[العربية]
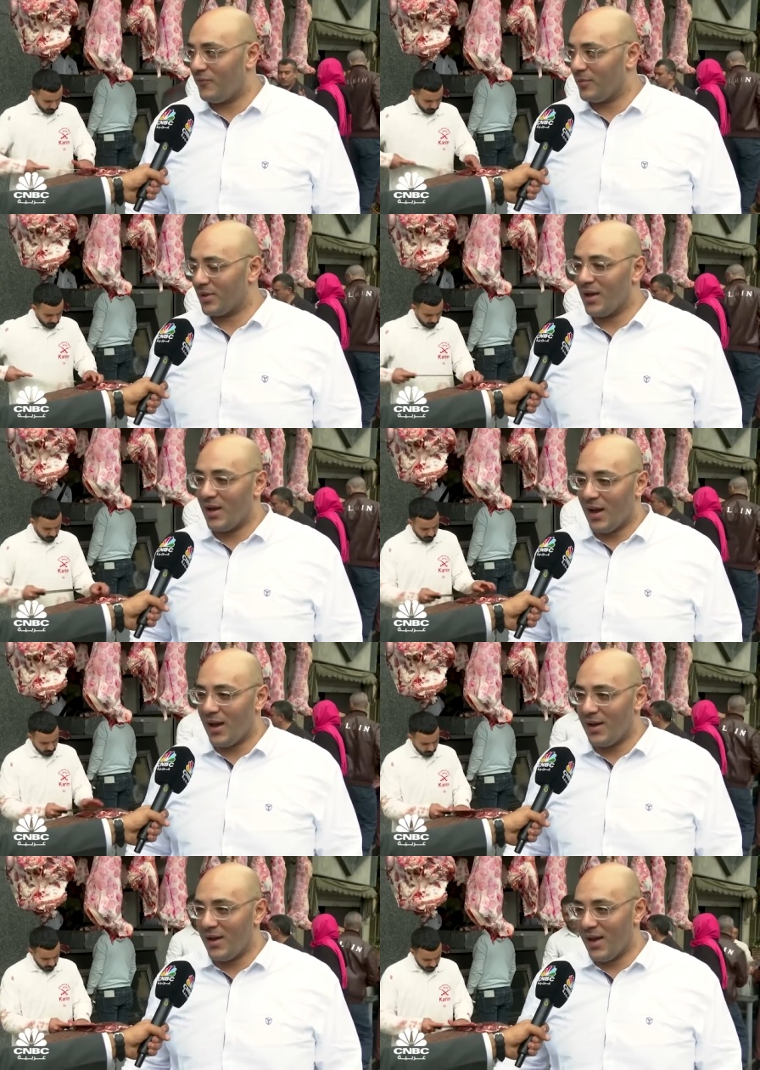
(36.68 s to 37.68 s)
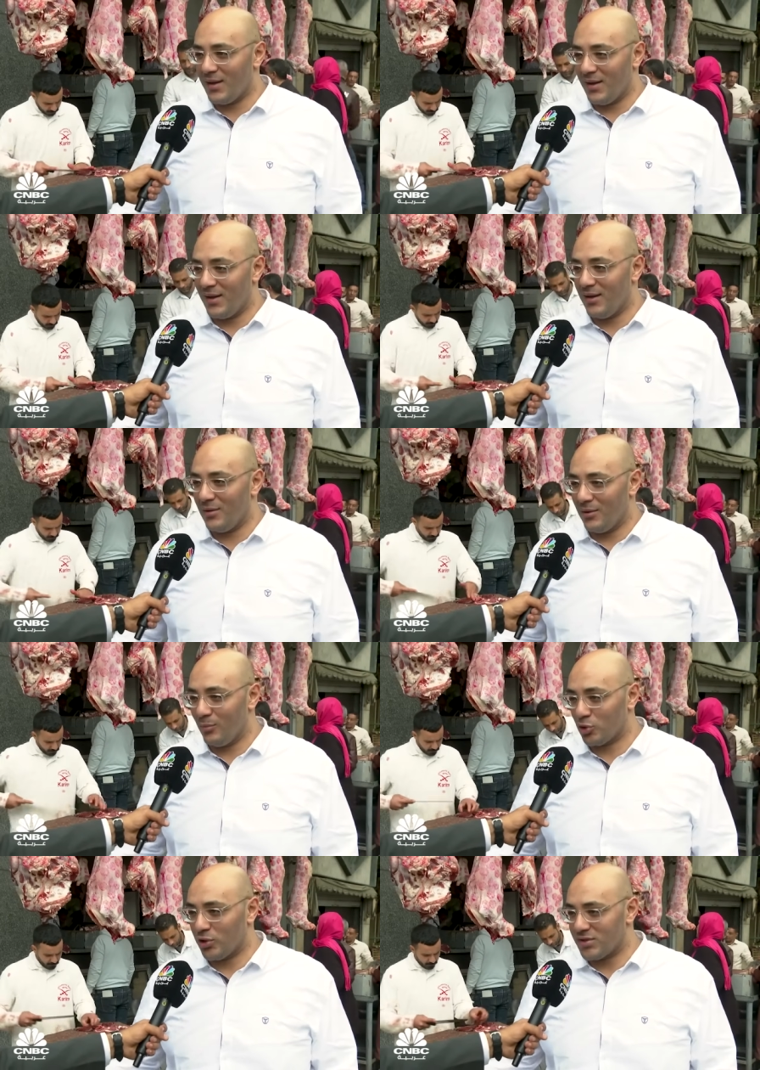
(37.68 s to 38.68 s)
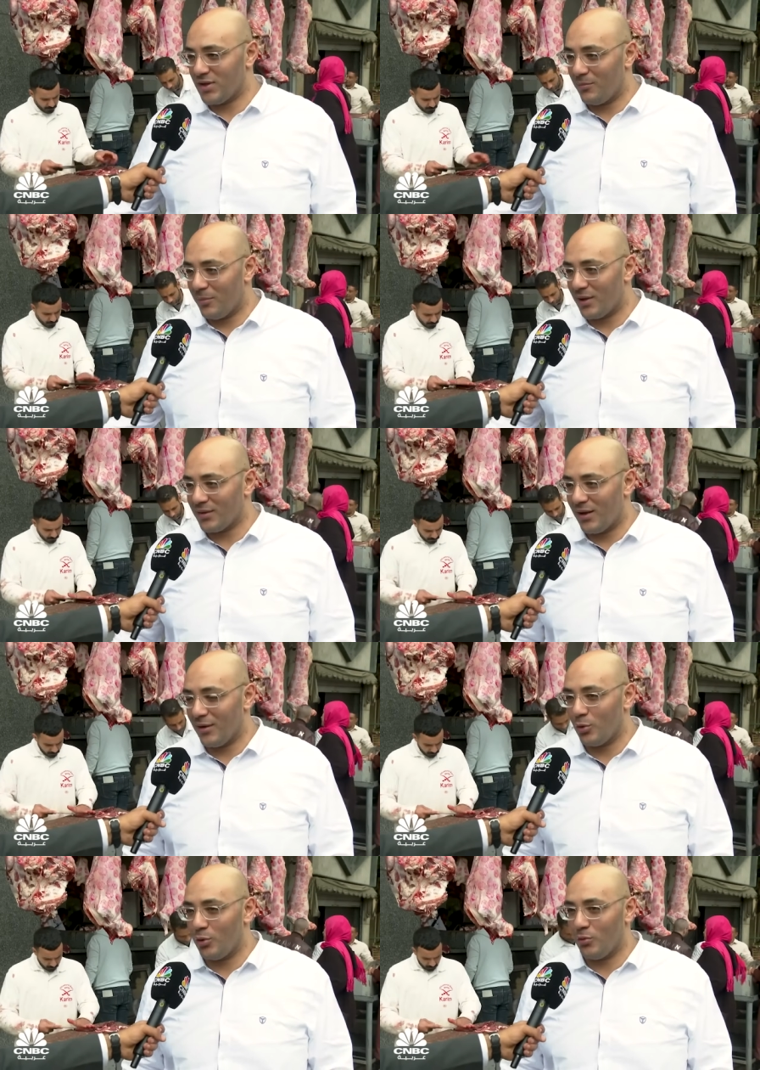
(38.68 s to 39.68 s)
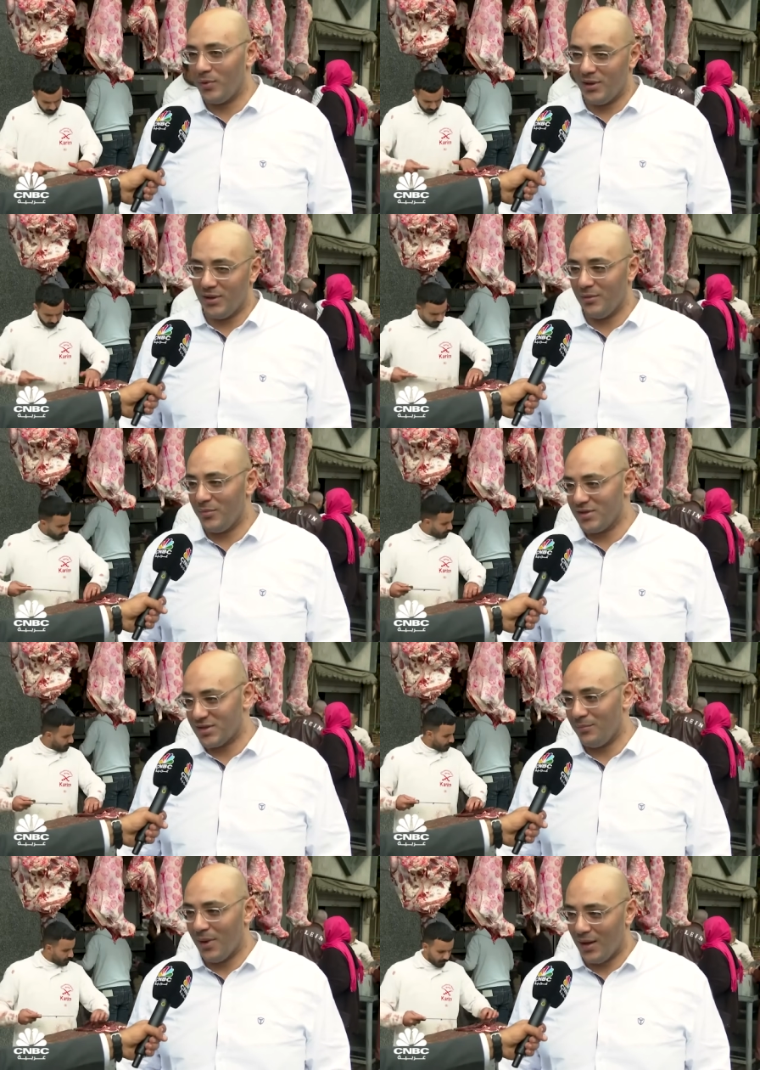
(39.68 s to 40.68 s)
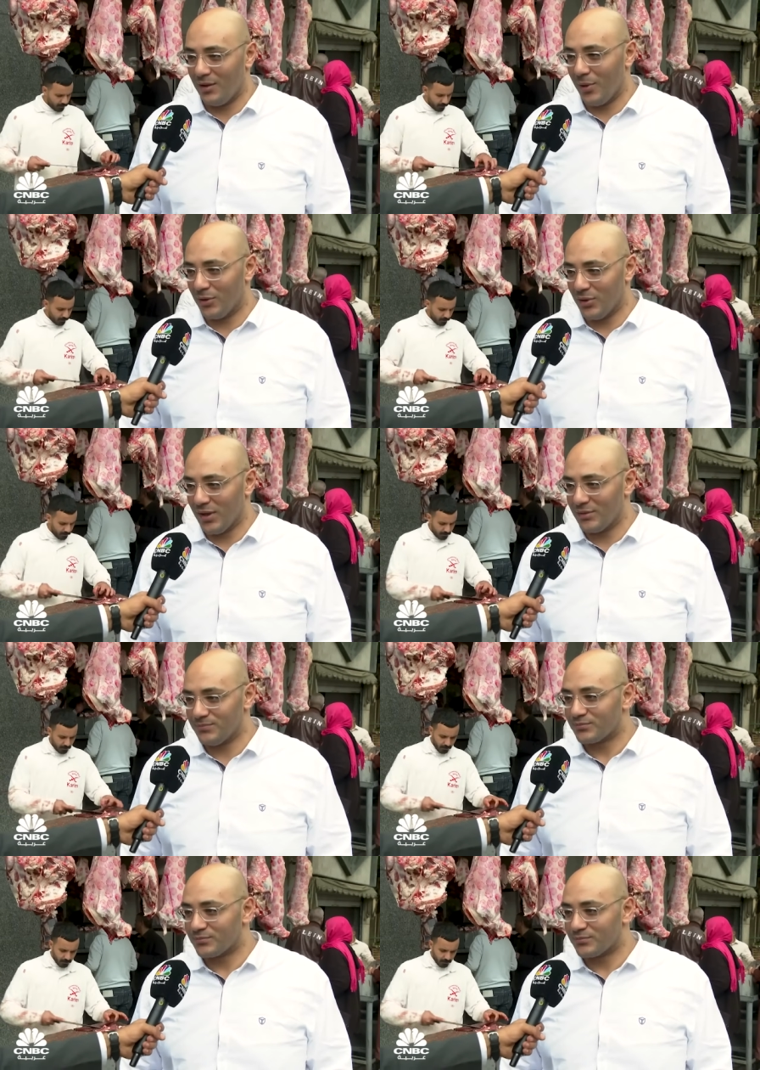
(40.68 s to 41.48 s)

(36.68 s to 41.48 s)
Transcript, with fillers: فبتلاقي حلقه يعني ايه متصله ببعضها كله بي بيسمع على بعضه يعني